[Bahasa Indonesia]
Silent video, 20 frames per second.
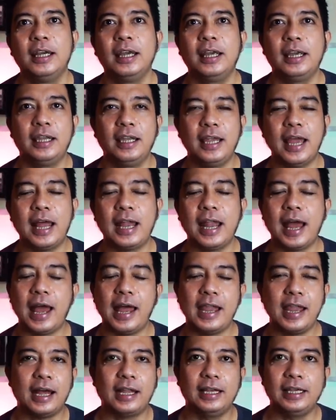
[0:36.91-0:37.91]
Ini
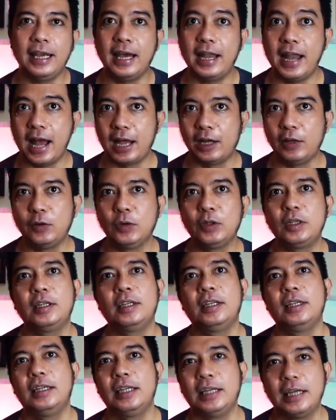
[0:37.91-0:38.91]
anak-anak Liga Dangdut
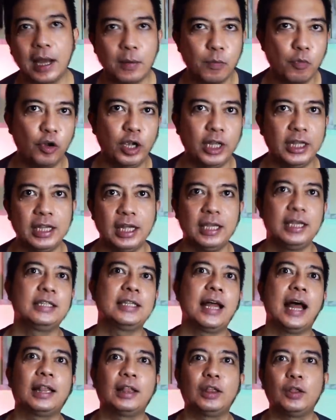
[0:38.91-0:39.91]
digabungin jadi
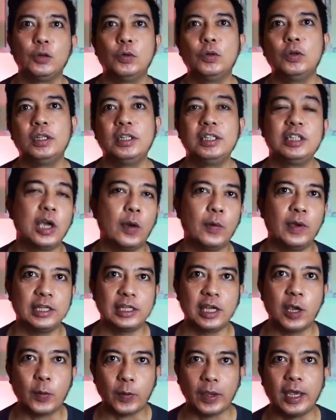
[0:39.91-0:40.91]
satu, ini
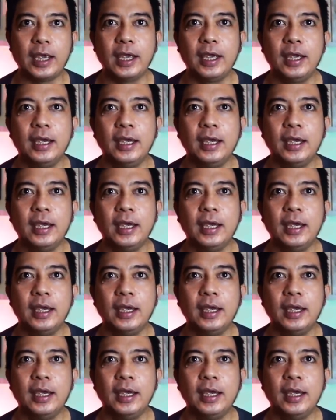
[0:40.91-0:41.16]
cewek-cewek.